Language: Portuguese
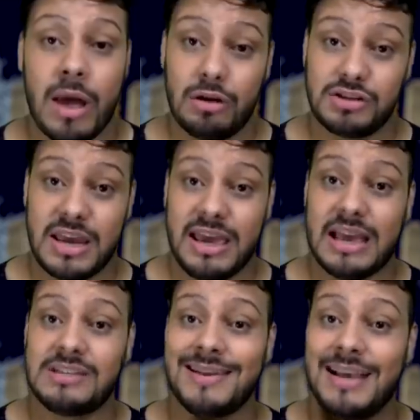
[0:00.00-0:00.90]
Eu sei que
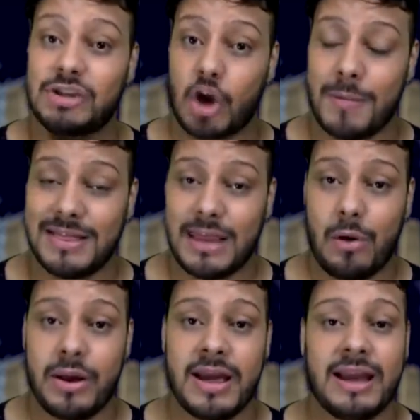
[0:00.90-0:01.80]
isso ainda é só uma
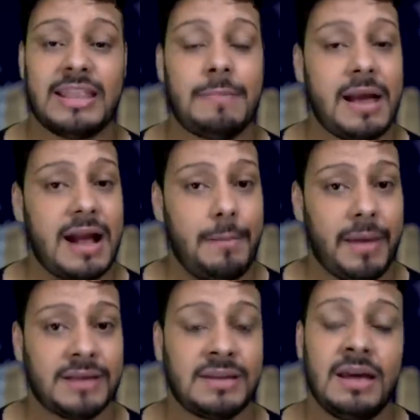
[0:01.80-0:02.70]
teoria que da minha
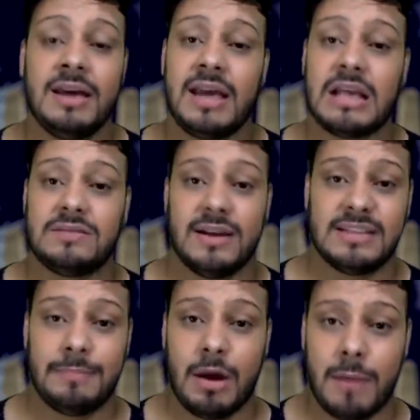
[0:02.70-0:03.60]
cabeça, que às
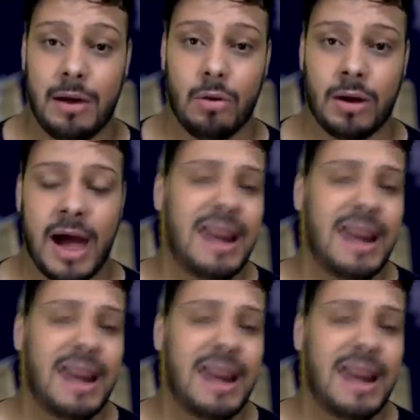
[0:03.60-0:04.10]
vezes é meio maluca.